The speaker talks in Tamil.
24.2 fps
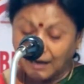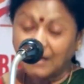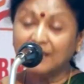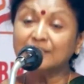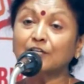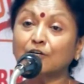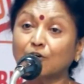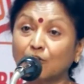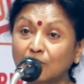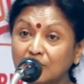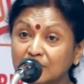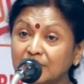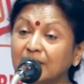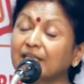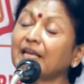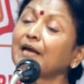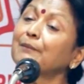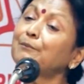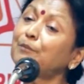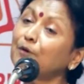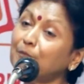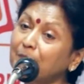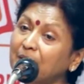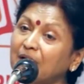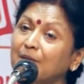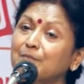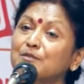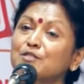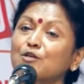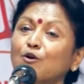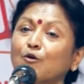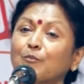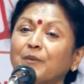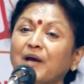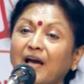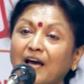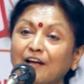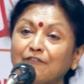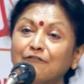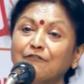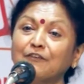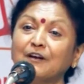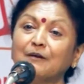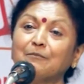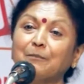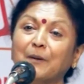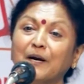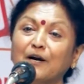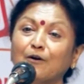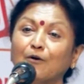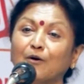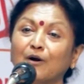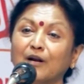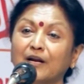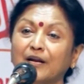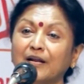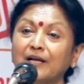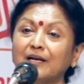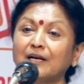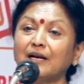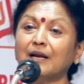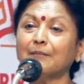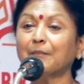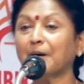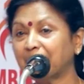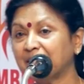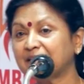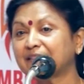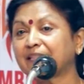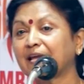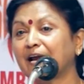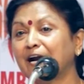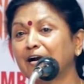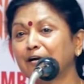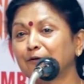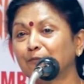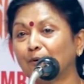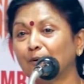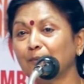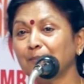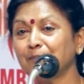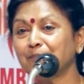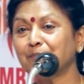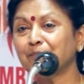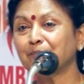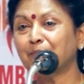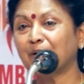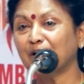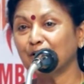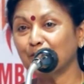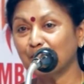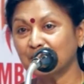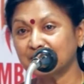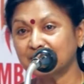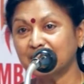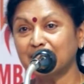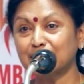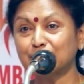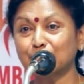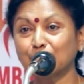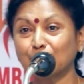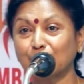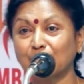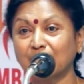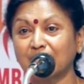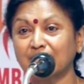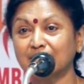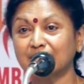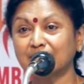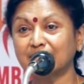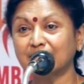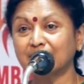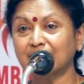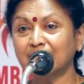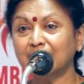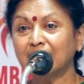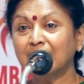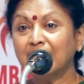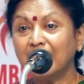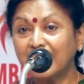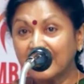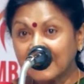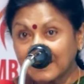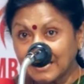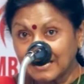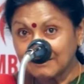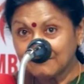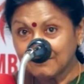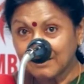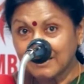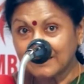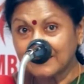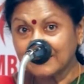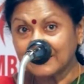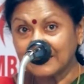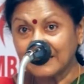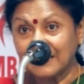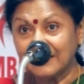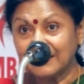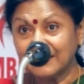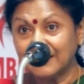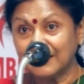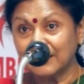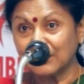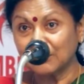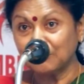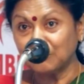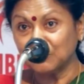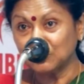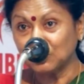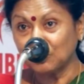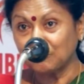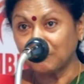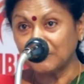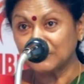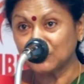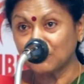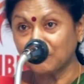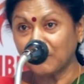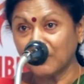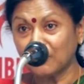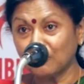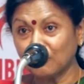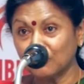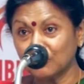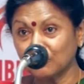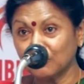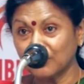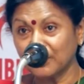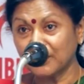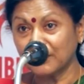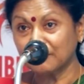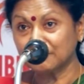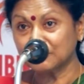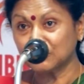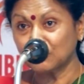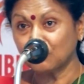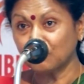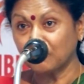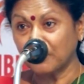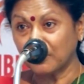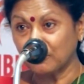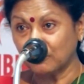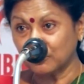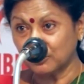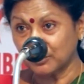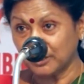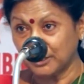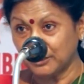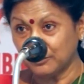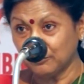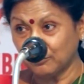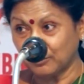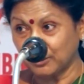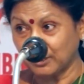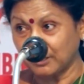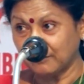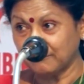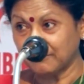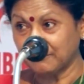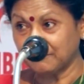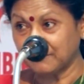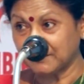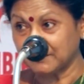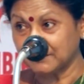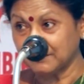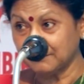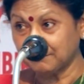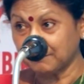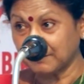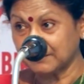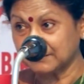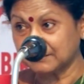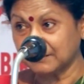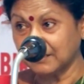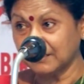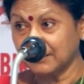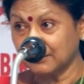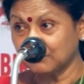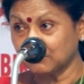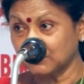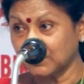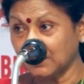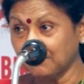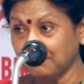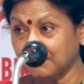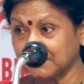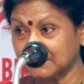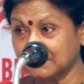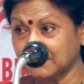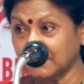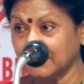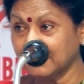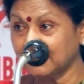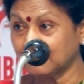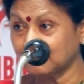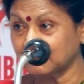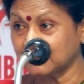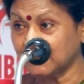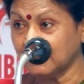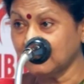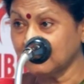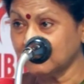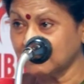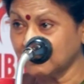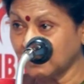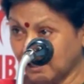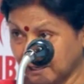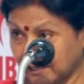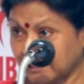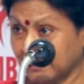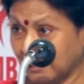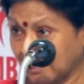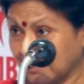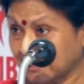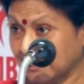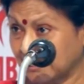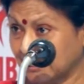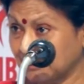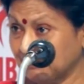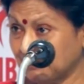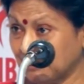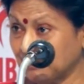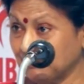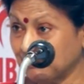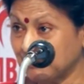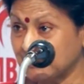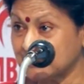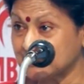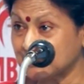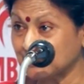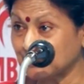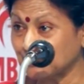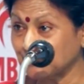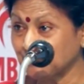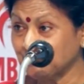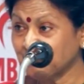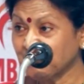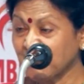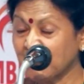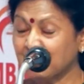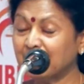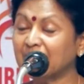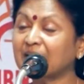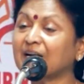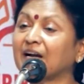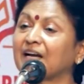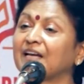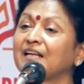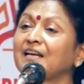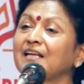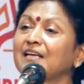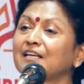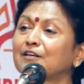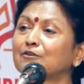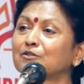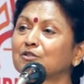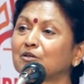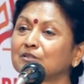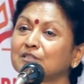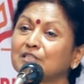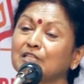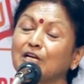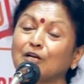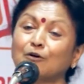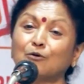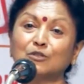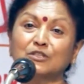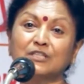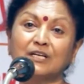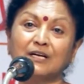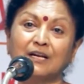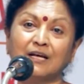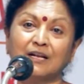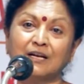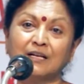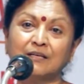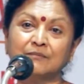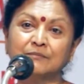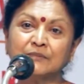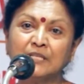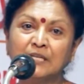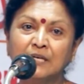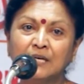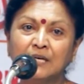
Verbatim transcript: அந்த குழந்தைக்கு எப்போவுமே நம்ம சொல்லுவோம் ஏர் ஃபில் பண்ண உடனே நம்ம அப்படி தேடுவோம் பணம் இருந்தால் எடுத்து கொடுக்குறதுன்னு என் கணவர் எடுக்கிறாரு எடுக்கும்போது ஒரு பத்து ரூபா நோட்டு ஒரு இருபது ரூபா நோட்டு ரெண்டு ஒன்றாவே வருது பத்தா இருபதா பத்தா இருபதா அங்கே நாங்கள் ரெண்டு பேரும் பேசிக்கிறோம் இப்போ கையில் இருபது வந்து இதில் கொடுத்துடலாம் இல்லை